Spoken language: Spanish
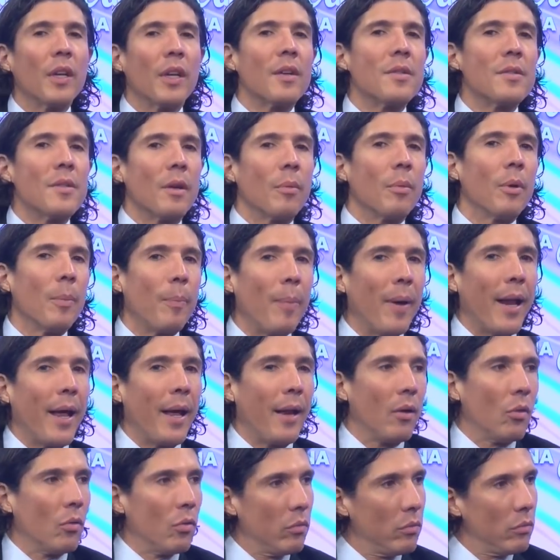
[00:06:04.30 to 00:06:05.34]
tiene que servir
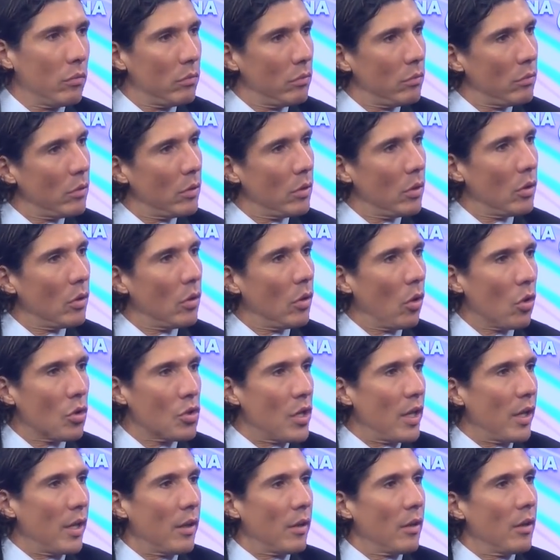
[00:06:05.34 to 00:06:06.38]
para algo. Claro. O
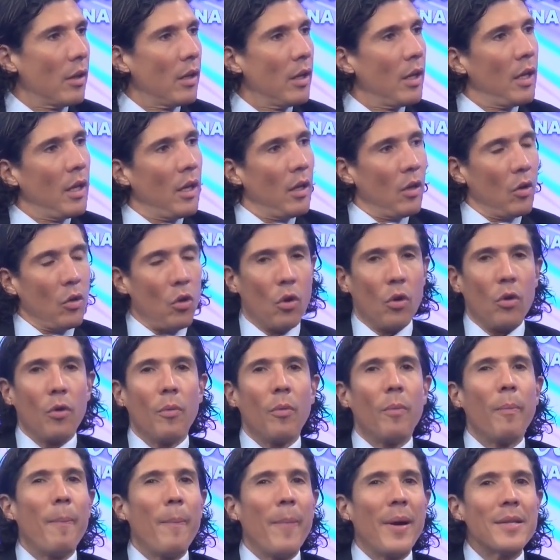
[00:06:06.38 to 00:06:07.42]
sea, no,
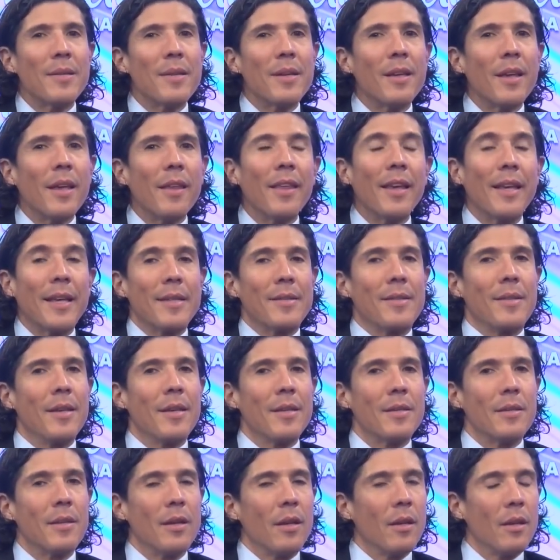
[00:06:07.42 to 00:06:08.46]
más allá de que si
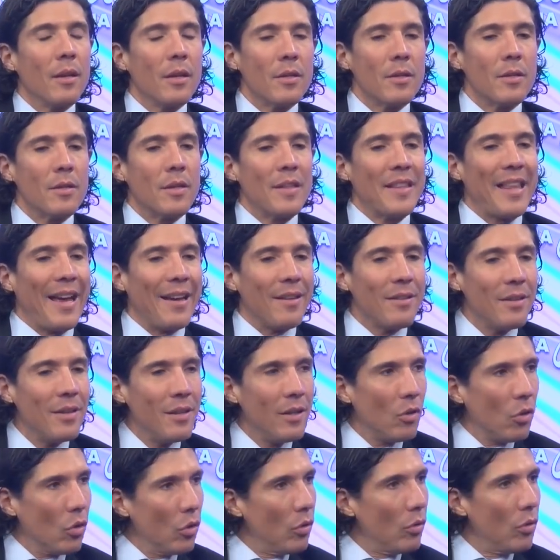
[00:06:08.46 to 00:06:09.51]
sí es, es
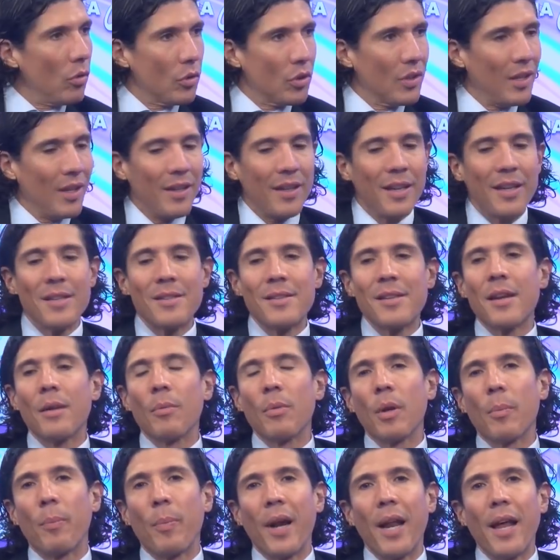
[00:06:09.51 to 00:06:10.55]
dañino, tiene que
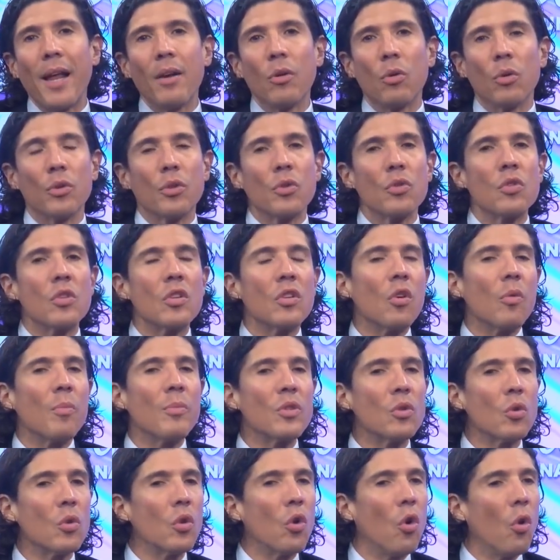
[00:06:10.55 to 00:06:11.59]
servir para algo. Entonces, si yo
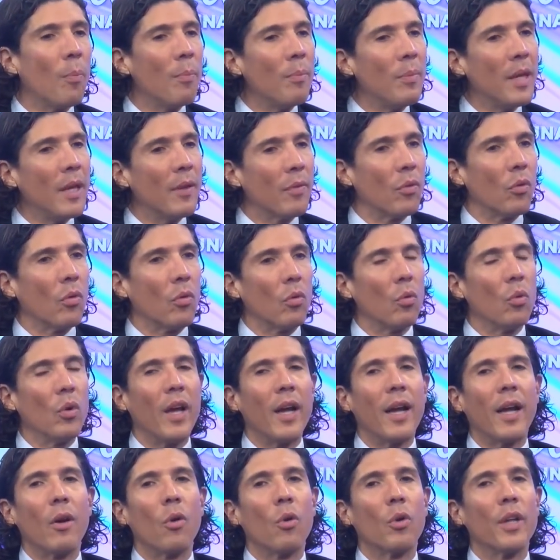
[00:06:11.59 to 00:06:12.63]
me estoy comiendo
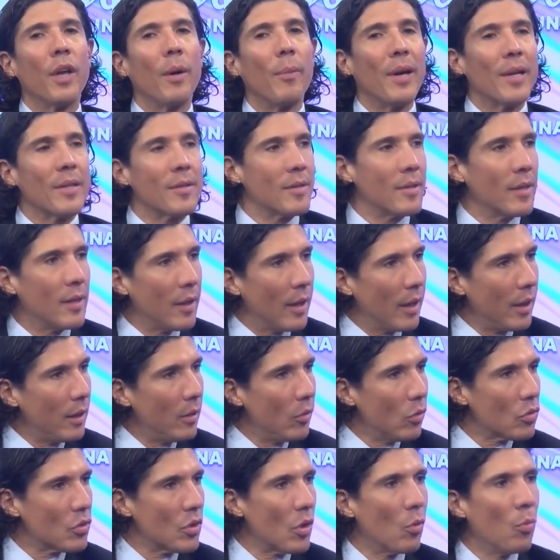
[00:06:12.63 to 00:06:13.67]
una caloría
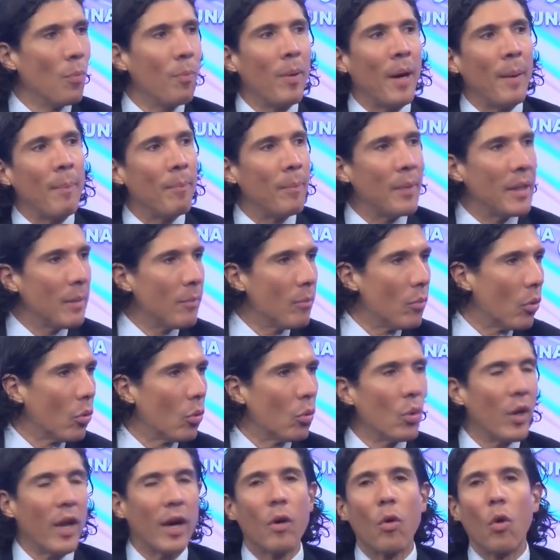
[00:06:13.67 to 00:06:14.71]
vacía, o sea, un pan bimbo,
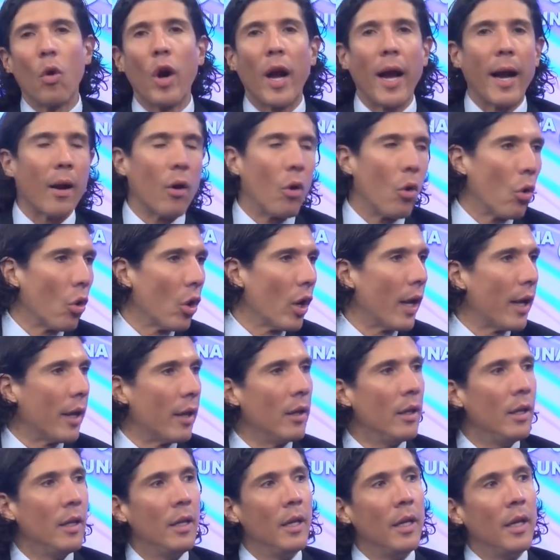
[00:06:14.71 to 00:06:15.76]
una
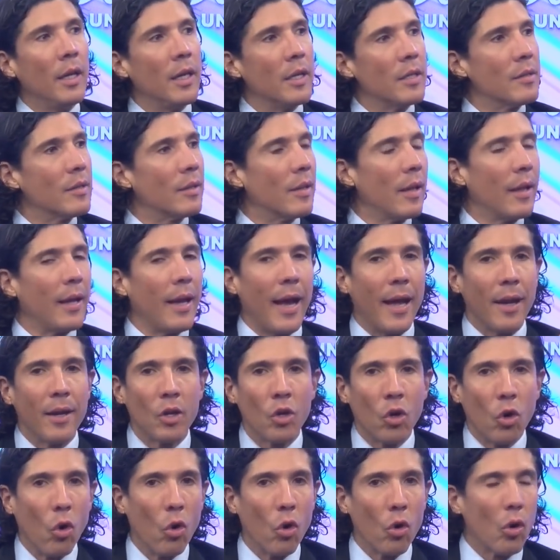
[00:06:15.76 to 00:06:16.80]
Coca-Cola, este,
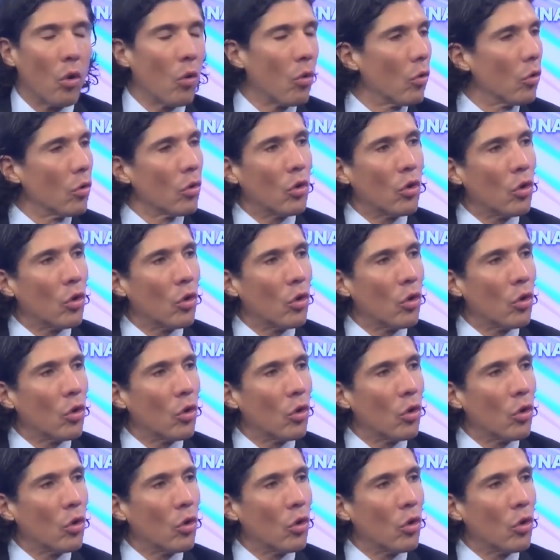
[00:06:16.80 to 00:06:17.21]
alcohol,